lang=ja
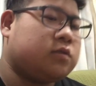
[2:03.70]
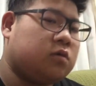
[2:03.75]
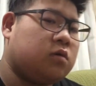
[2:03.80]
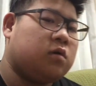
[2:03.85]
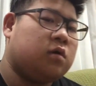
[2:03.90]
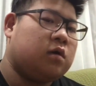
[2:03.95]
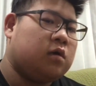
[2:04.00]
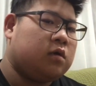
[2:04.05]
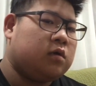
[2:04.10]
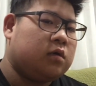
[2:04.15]
ですよ
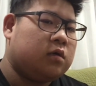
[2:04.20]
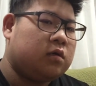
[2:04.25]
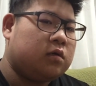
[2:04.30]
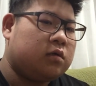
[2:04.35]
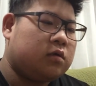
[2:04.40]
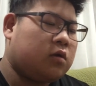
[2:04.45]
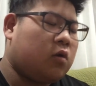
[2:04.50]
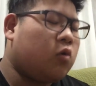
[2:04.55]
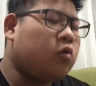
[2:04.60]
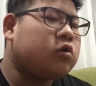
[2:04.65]

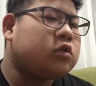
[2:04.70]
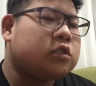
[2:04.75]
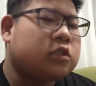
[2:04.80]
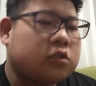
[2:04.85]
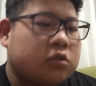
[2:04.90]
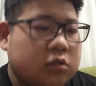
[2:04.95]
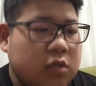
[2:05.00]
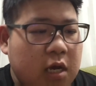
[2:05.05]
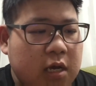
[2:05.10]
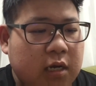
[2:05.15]
美味し
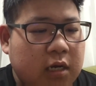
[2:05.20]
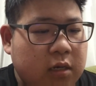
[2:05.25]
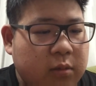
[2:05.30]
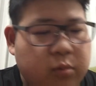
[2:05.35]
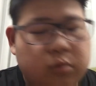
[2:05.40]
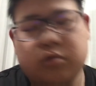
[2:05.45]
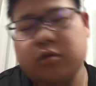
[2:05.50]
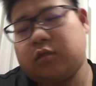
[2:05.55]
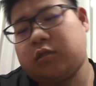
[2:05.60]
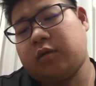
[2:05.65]
くないから
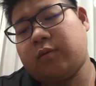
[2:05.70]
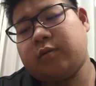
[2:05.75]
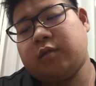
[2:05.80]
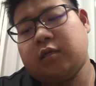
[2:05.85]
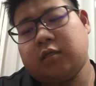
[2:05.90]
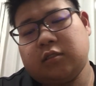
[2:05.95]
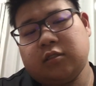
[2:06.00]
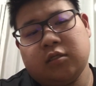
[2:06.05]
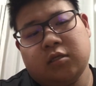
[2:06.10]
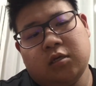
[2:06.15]
僕は食べ
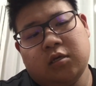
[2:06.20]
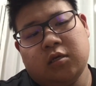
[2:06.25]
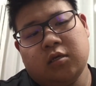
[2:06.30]
ないしい